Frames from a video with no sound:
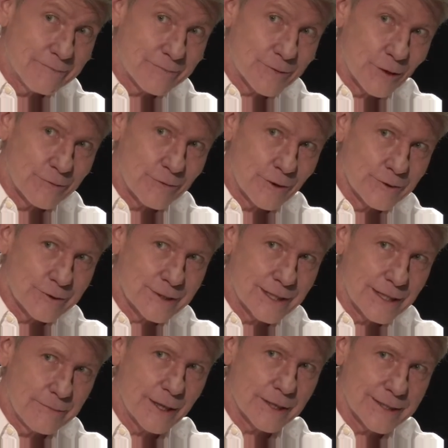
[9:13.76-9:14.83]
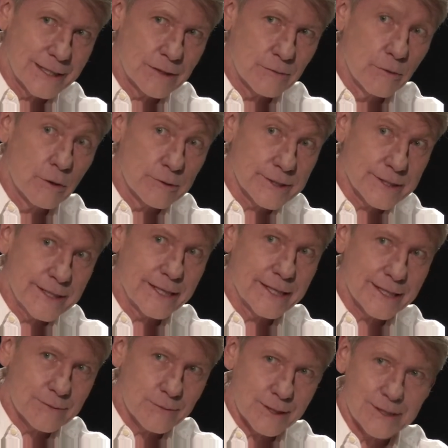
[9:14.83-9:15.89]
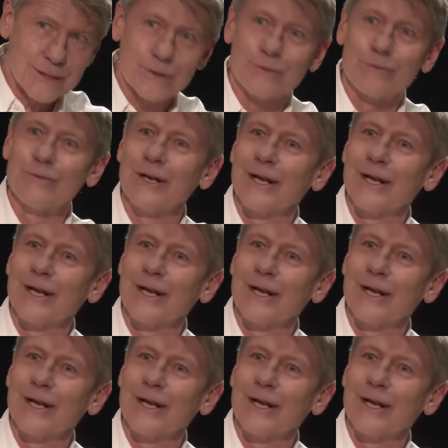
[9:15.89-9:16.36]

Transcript: en France, liberté de pensée et d'expression.